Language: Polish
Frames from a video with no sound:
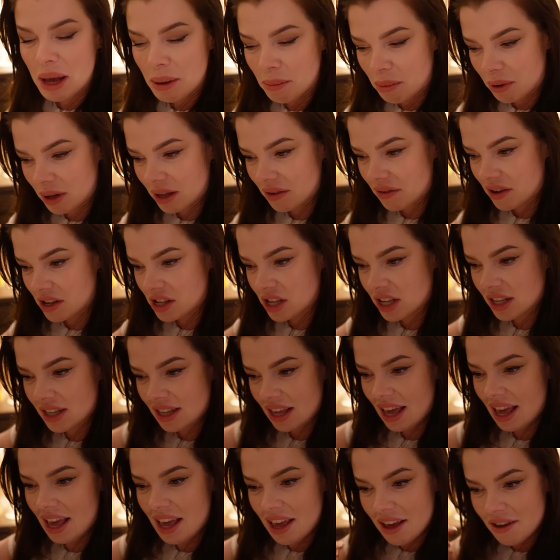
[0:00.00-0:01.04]
ponieważ
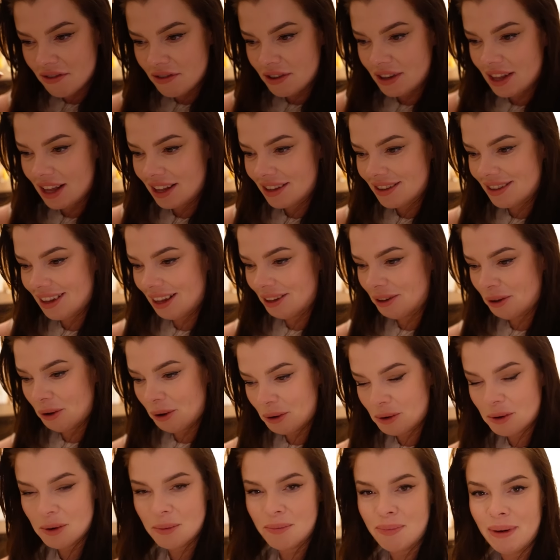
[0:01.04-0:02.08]
chcę wydać na
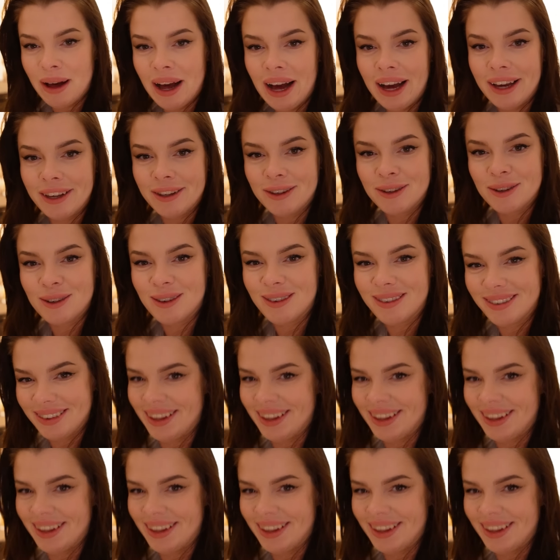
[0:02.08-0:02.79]
to kupę hajsu.